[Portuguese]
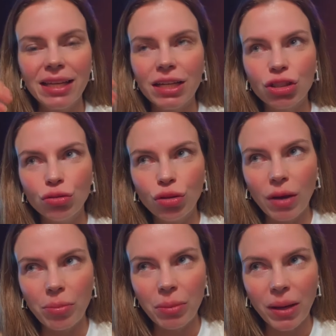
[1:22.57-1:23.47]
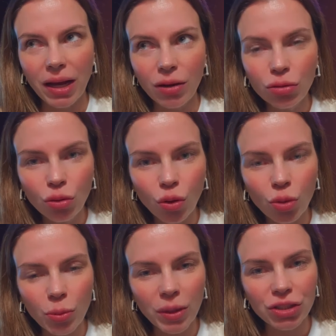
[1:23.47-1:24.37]
que ajudam a preparar o teu
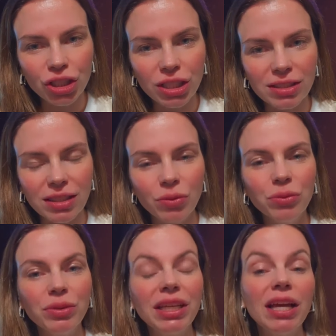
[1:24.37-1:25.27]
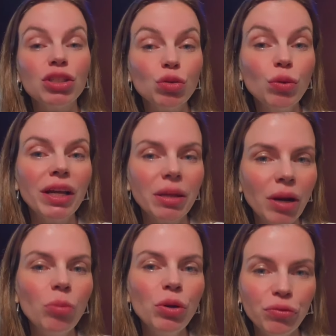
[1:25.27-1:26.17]
corpo para a digestão e ajudam a
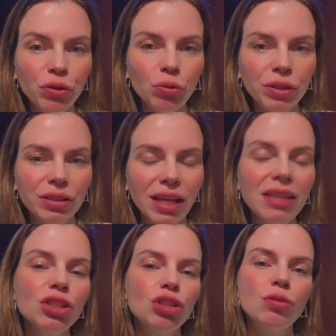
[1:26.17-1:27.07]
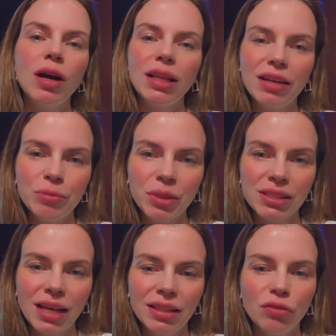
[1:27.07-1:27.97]
quebrar o biofilme. Quem assistiu à live
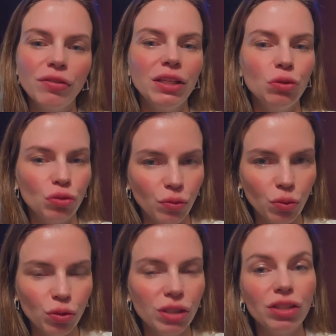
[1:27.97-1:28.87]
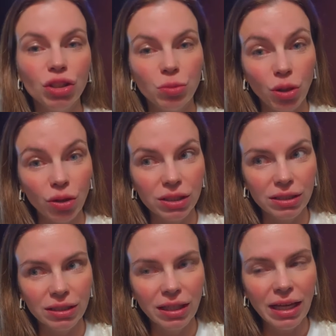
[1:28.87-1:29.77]
passada, que eu falei dos fungos e da disbiose,
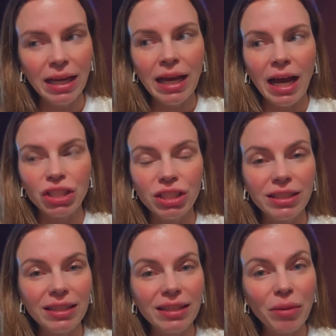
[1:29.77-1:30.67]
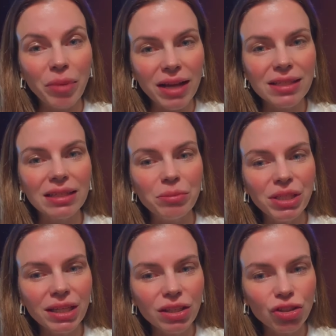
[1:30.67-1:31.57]
a gente tem que quebrar essa
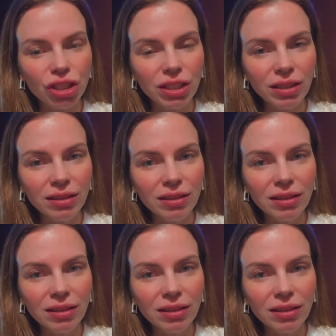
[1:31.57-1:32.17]
caminha quentinha